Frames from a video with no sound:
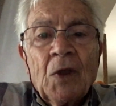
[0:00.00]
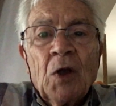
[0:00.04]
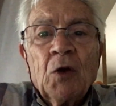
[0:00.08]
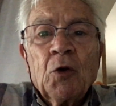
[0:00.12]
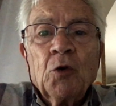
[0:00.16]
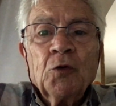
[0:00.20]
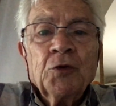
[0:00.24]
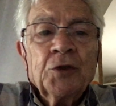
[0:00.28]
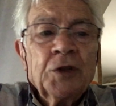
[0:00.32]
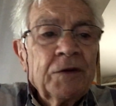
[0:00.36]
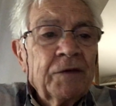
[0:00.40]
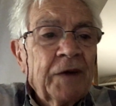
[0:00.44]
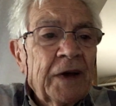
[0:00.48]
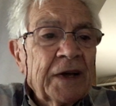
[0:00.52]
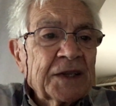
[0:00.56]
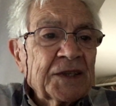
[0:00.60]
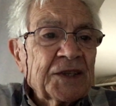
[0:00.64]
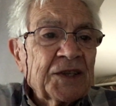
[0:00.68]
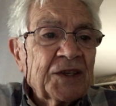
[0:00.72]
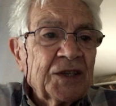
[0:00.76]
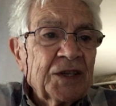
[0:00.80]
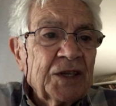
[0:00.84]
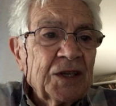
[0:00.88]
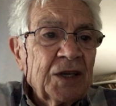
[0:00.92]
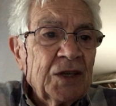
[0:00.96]
con
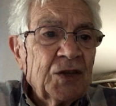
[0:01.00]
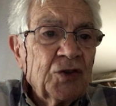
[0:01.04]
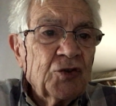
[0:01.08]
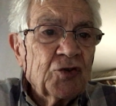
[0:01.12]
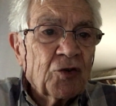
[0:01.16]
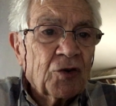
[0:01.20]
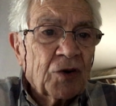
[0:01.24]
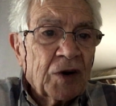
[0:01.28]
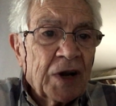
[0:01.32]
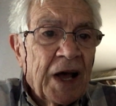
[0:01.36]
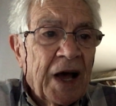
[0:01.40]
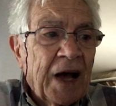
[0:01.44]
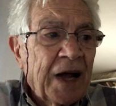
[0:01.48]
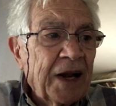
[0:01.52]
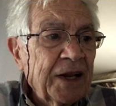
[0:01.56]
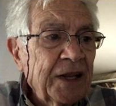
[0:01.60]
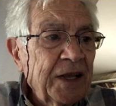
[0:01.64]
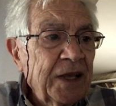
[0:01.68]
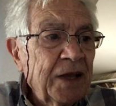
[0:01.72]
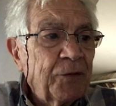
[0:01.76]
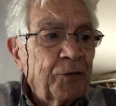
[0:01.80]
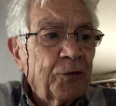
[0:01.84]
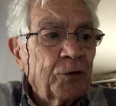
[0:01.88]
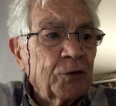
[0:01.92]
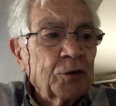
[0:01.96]
diversi
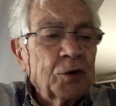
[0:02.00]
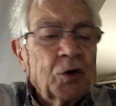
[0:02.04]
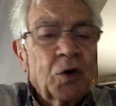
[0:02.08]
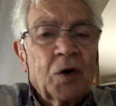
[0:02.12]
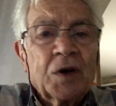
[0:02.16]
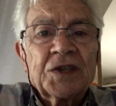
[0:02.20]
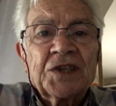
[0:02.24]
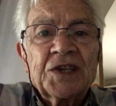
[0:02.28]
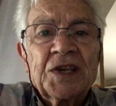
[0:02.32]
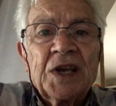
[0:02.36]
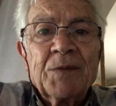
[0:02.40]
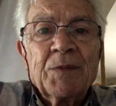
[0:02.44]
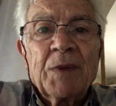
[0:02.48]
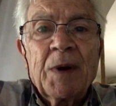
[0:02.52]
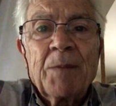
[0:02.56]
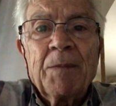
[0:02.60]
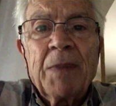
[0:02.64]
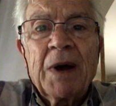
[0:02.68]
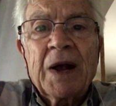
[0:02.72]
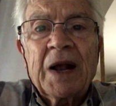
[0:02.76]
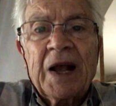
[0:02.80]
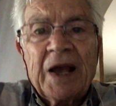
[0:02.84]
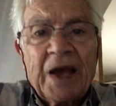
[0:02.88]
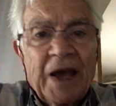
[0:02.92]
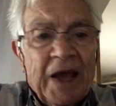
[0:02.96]
giornali e fondò assieme a
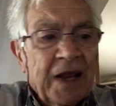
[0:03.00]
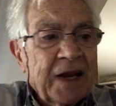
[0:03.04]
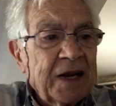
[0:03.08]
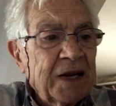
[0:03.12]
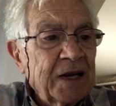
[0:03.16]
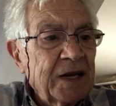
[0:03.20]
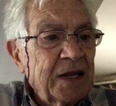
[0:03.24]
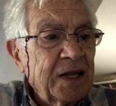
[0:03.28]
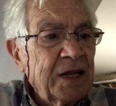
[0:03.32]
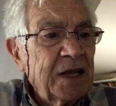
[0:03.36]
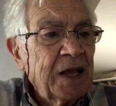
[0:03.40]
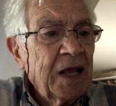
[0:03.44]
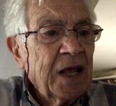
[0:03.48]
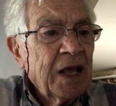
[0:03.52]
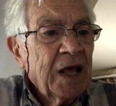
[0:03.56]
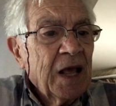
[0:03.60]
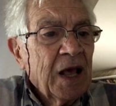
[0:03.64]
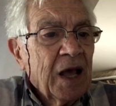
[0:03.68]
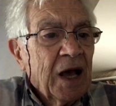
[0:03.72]
Bacchelli,